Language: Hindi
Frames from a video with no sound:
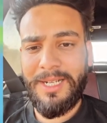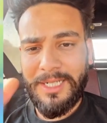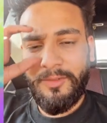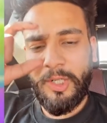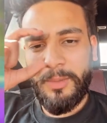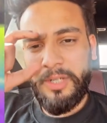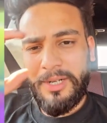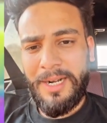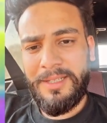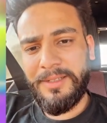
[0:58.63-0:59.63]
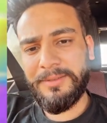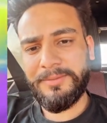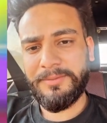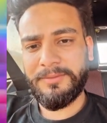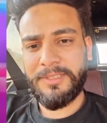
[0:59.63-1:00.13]
लगा के वीडियो बनाई काली
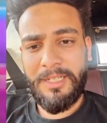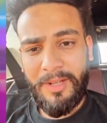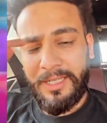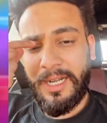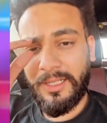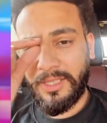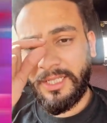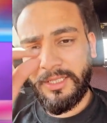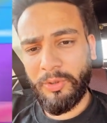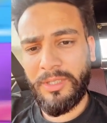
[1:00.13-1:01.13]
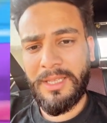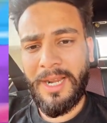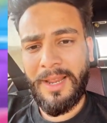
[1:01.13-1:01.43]
ये वाली आँख तेरी थोड़ी इधर